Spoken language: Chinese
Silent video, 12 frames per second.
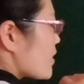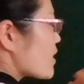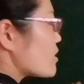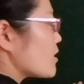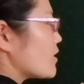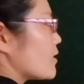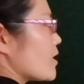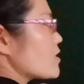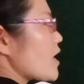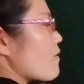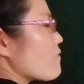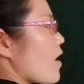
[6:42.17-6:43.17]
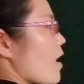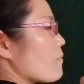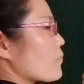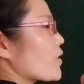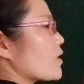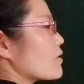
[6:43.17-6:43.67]
它是斜上
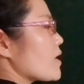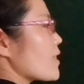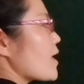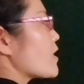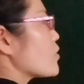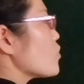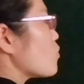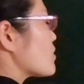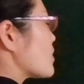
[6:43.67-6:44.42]
方，在它的右